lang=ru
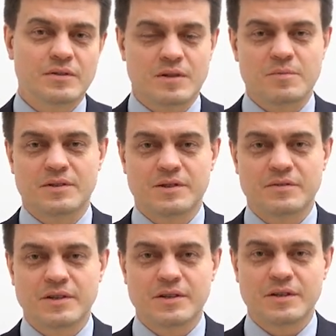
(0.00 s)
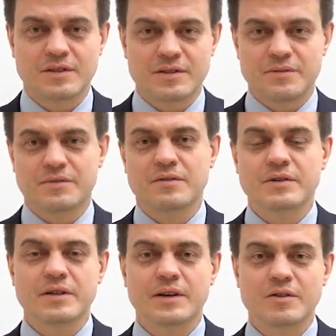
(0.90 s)
«Образование»,
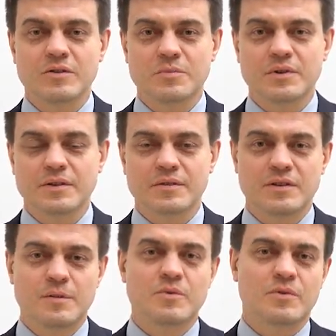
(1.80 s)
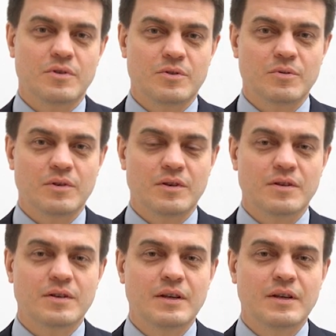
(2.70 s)
«Цифровая экономика» и многие другие.